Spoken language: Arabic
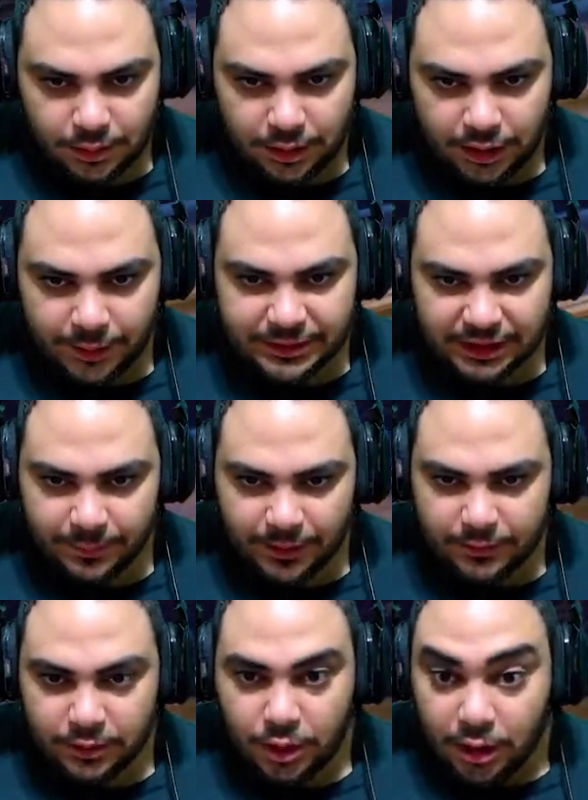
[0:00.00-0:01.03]
امسك بقى
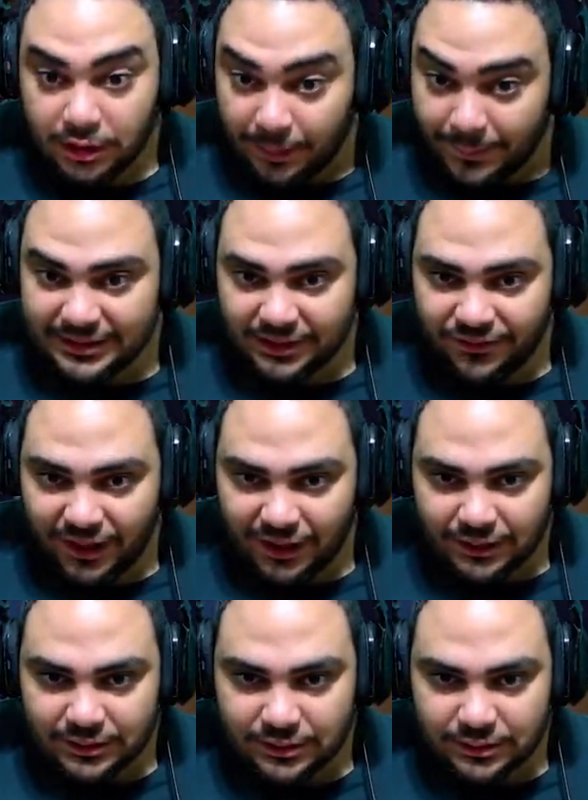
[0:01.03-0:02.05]
ده ماسك فعلا
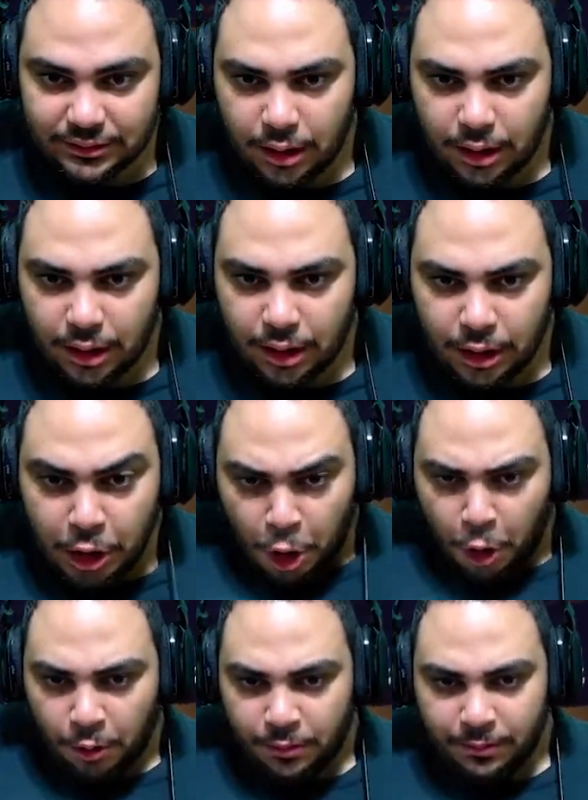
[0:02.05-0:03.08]

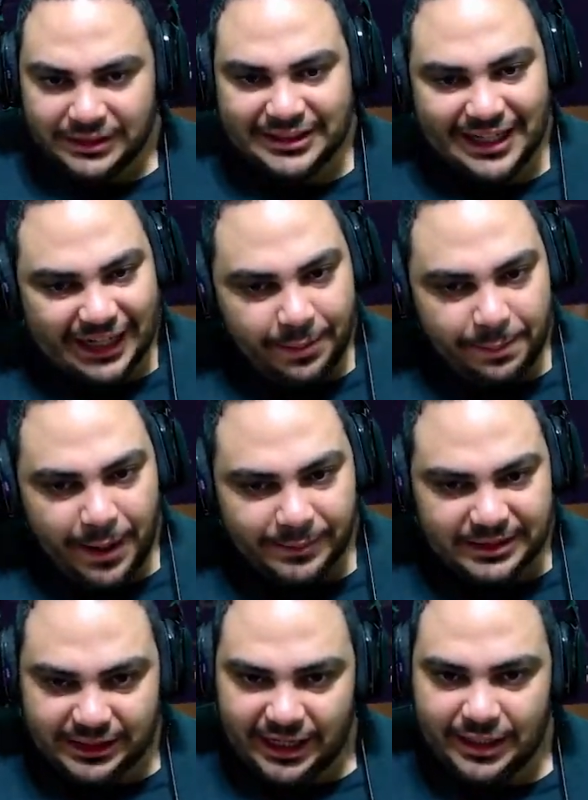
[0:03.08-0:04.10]
بس انا كمان
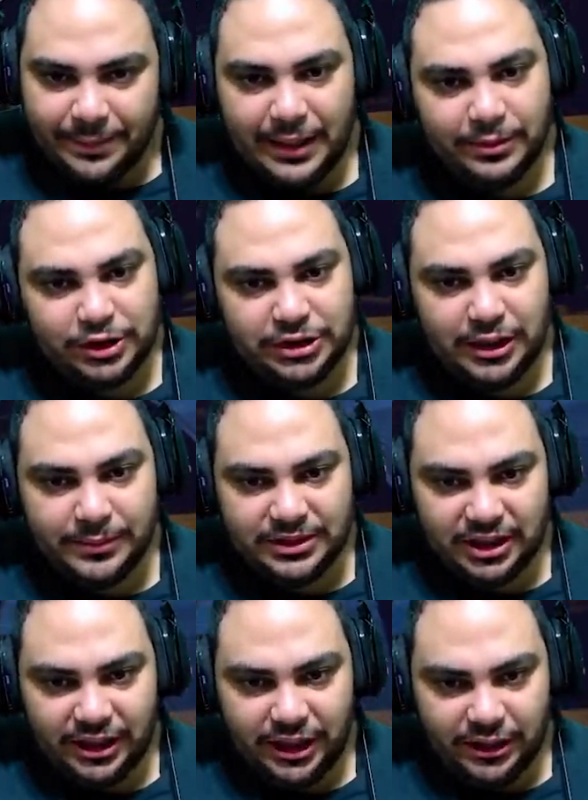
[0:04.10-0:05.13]
بمسك يعني ما انا مش مش
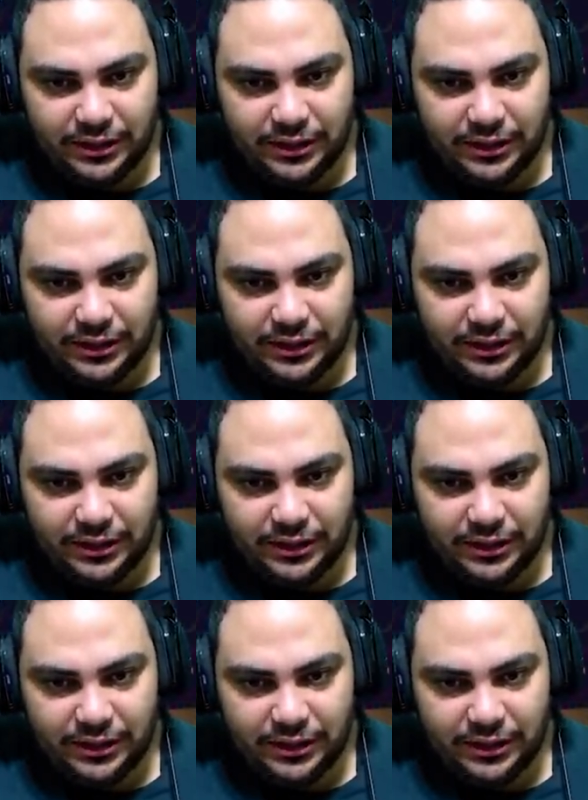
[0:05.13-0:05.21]
صغير